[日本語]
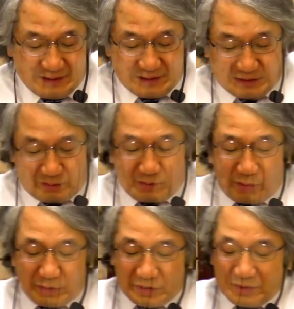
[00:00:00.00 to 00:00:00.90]
でごめん
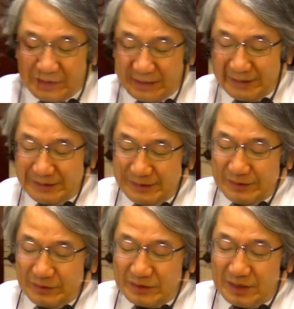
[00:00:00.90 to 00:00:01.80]
面白いのはね
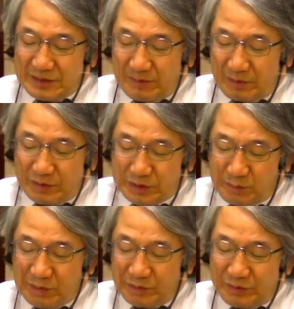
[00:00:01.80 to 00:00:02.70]
そしたらイエス様この
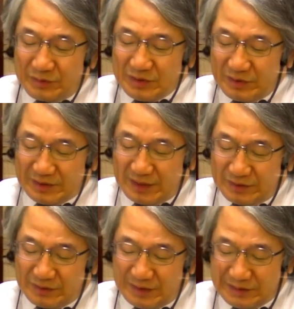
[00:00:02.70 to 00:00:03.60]
シモンはここで言うんですよね
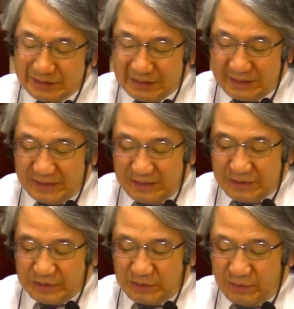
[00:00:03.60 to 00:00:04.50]
33節で「
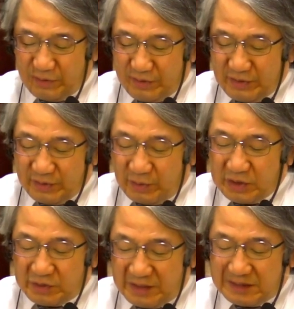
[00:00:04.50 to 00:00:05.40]
主よご一
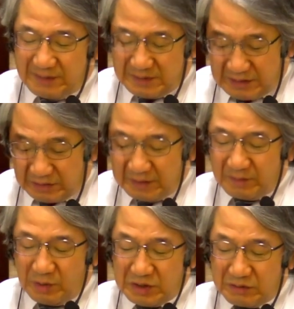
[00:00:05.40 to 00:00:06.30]
緒イエス様さえてくれば
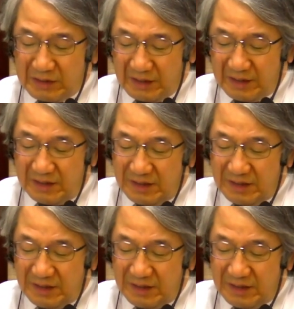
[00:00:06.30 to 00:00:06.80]
ご一緒なら